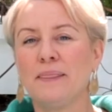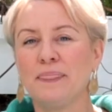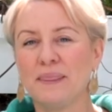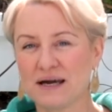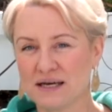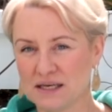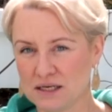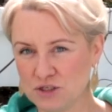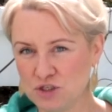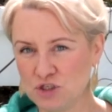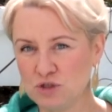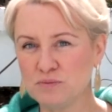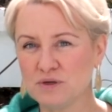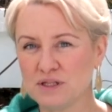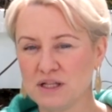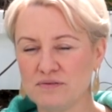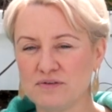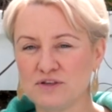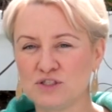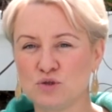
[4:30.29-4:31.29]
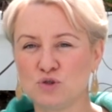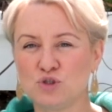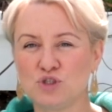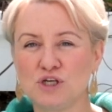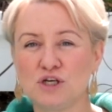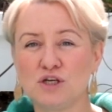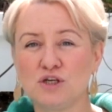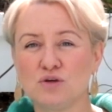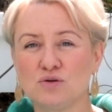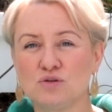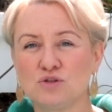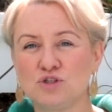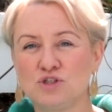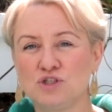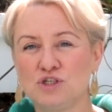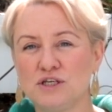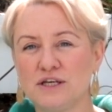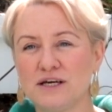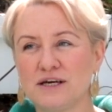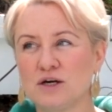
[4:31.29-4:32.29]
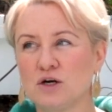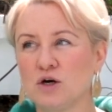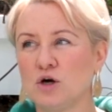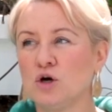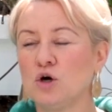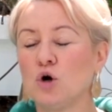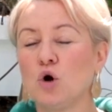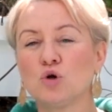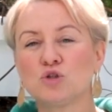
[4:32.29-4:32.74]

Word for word: Nakręcimy dla Was oddzielny odcinek e,